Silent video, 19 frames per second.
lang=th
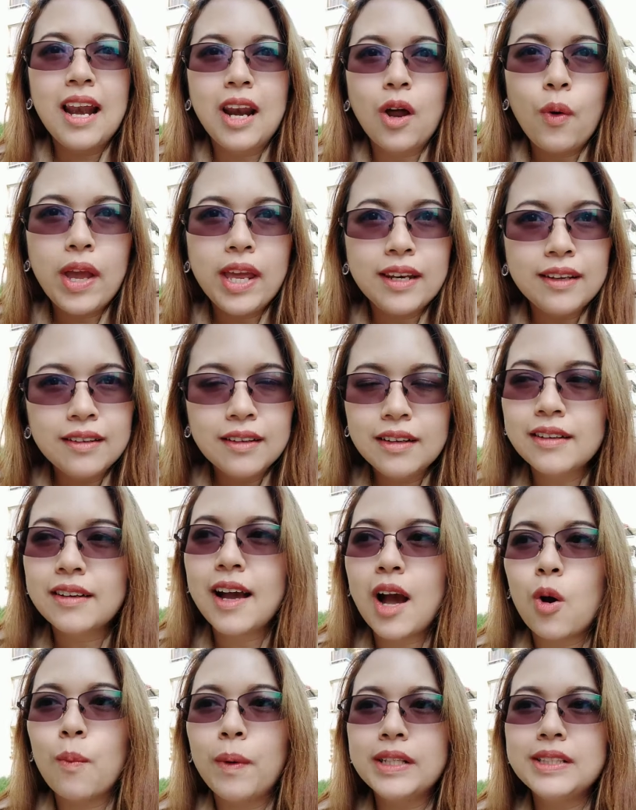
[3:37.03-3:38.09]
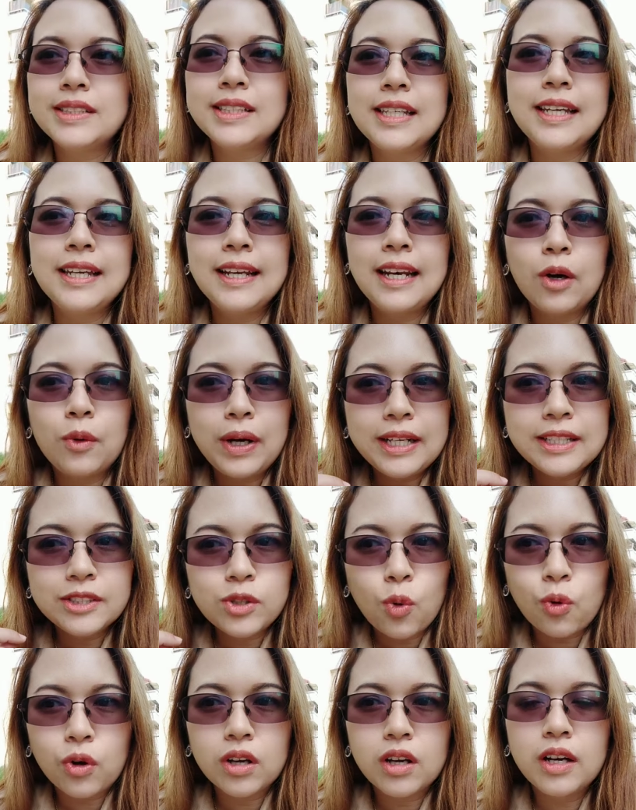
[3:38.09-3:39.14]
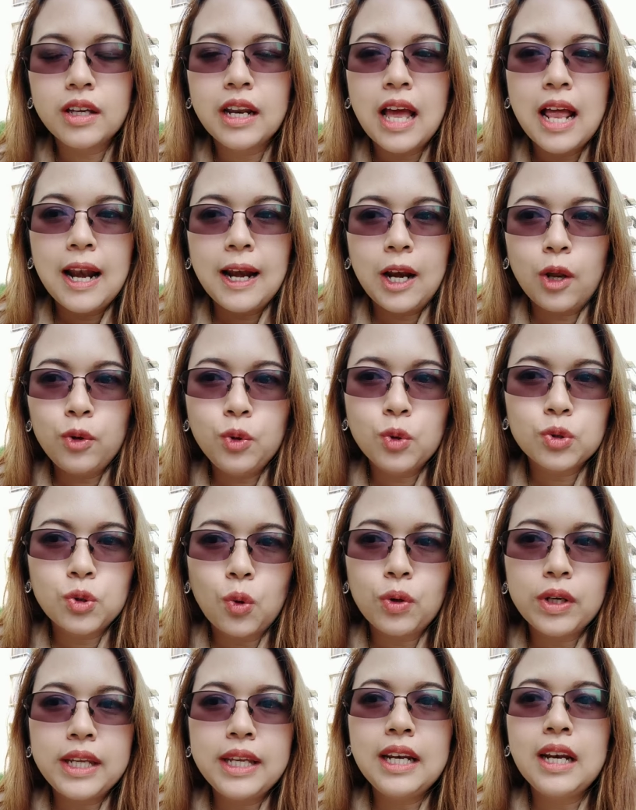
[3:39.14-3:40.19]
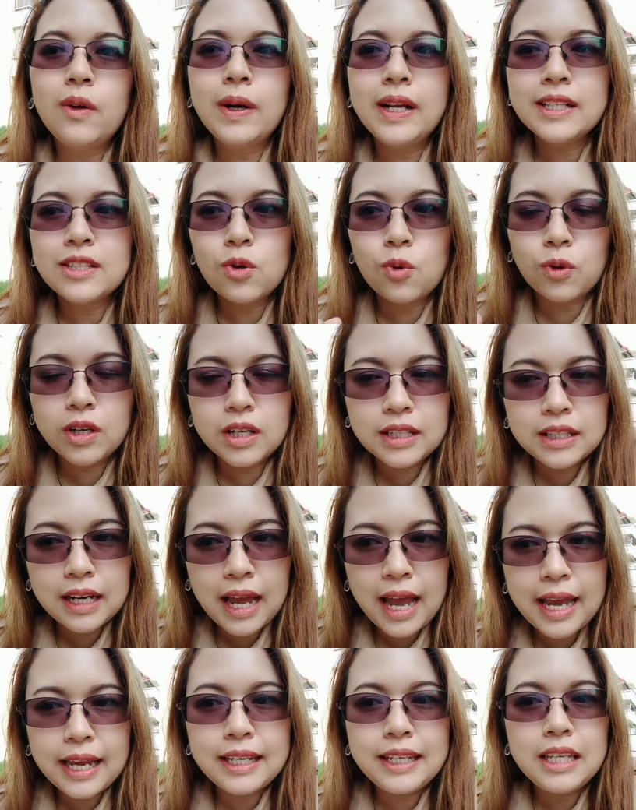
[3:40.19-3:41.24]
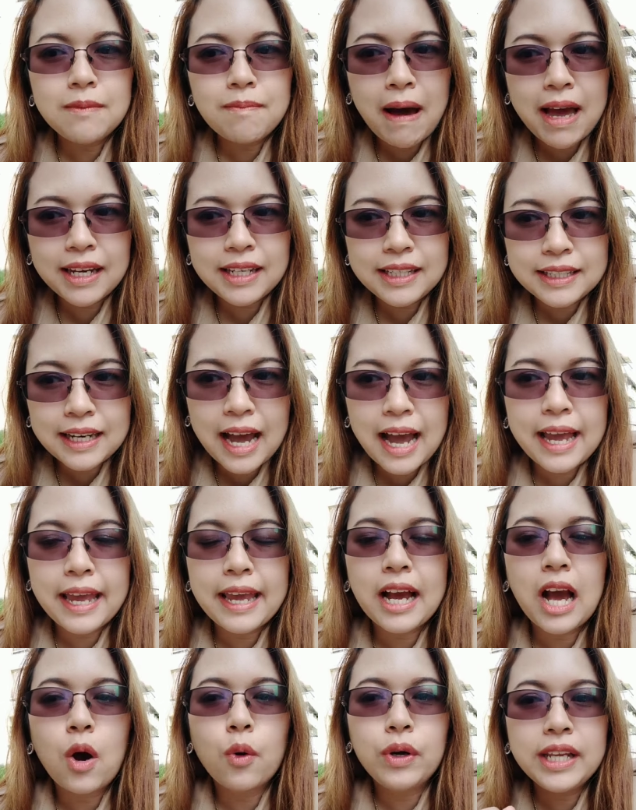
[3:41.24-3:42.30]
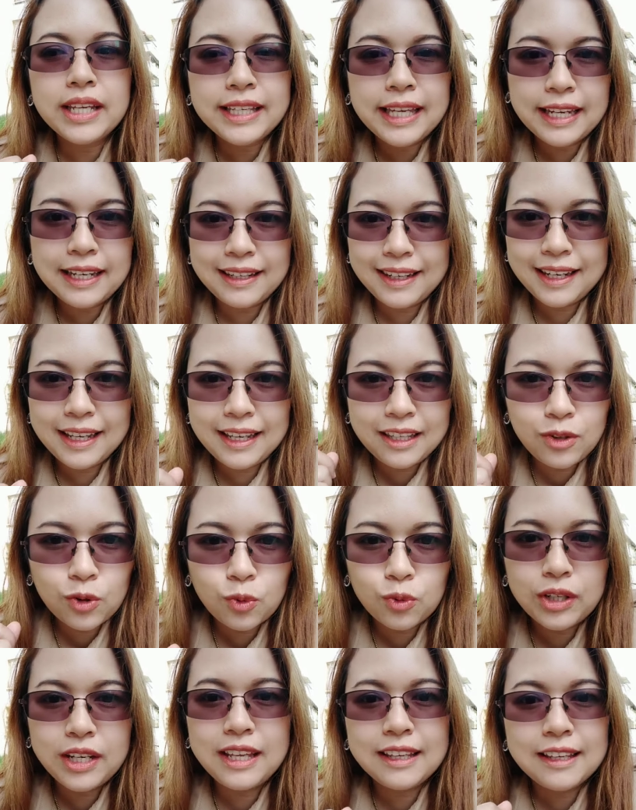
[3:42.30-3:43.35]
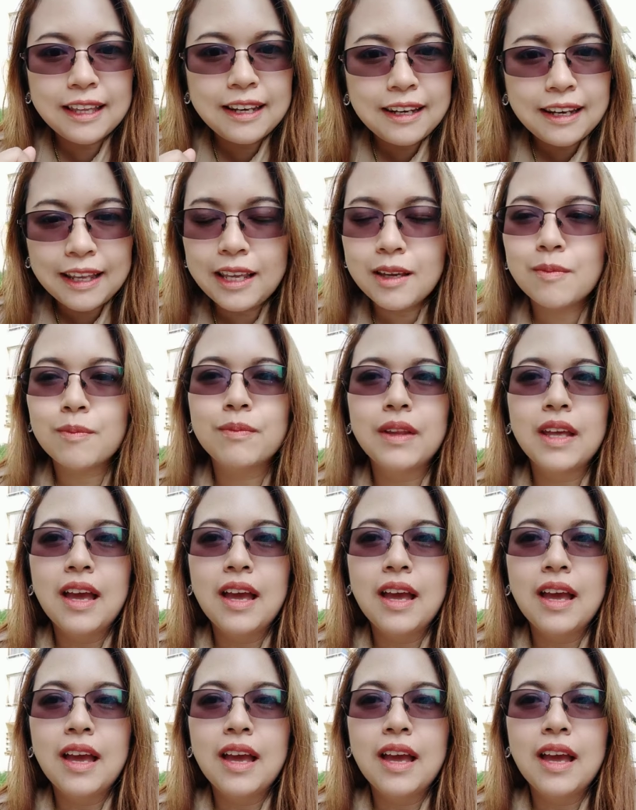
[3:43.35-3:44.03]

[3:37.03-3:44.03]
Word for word: เราเห็นเงินเขาบัญชี เราได้ส่งเงิน เราอยู่ตรงนี้เราได้ส่งเงินให้ที่บ้านที่ไทยให้เขาได้กินดีอยู่ดีกินอิ่ม